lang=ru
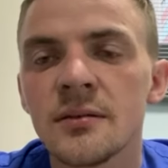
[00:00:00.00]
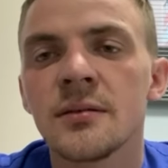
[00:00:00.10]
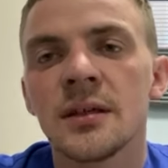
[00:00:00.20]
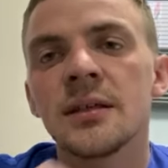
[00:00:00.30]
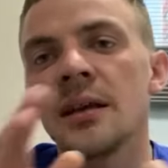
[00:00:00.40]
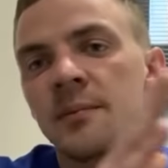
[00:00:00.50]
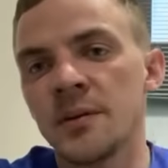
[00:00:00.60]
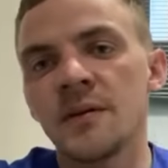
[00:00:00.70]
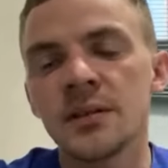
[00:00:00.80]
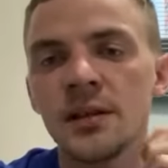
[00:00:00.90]
когда ей
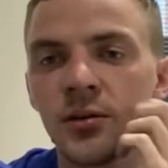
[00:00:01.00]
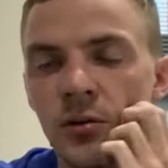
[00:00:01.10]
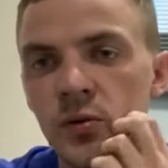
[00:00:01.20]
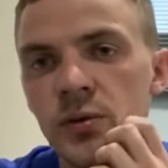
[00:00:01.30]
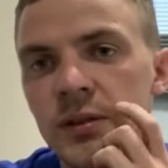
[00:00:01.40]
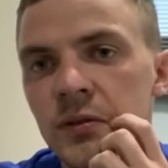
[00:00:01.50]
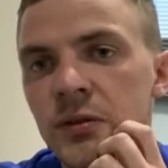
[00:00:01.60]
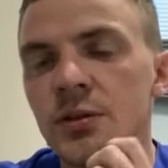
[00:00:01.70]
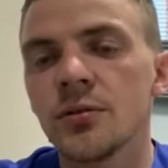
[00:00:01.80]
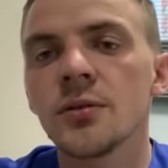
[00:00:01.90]
привезли ее люди, то
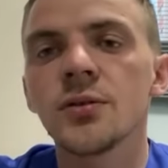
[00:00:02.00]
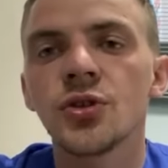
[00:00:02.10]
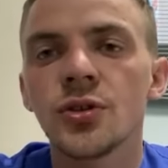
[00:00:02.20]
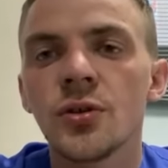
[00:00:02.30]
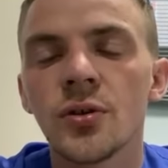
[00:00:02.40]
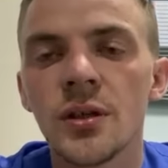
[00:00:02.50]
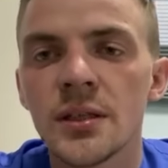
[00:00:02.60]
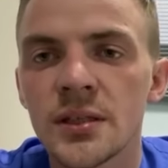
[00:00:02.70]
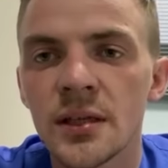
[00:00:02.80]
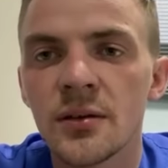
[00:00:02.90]
есть около 4 дней с
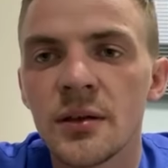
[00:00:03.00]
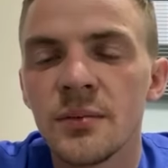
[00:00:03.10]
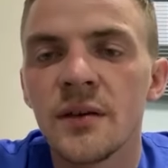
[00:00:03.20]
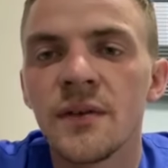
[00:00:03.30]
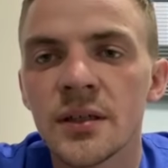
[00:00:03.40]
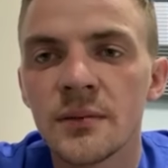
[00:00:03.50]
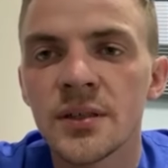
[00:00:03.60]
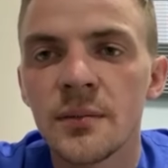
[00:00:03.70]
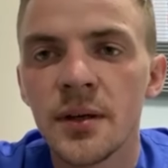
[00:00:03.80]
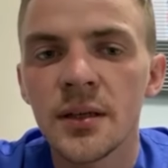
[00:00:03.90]
таким дефектом
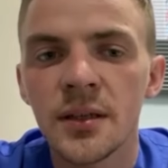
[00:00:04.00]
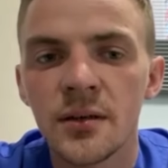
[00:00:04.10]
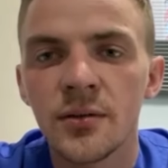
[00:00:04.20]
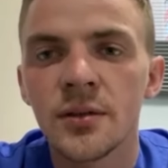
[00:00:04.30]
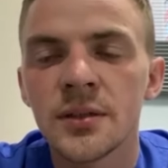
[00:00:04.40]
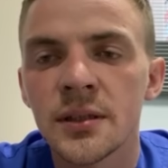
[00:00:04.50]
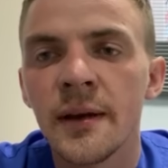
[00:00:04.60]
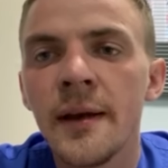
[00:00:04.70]
собак находится,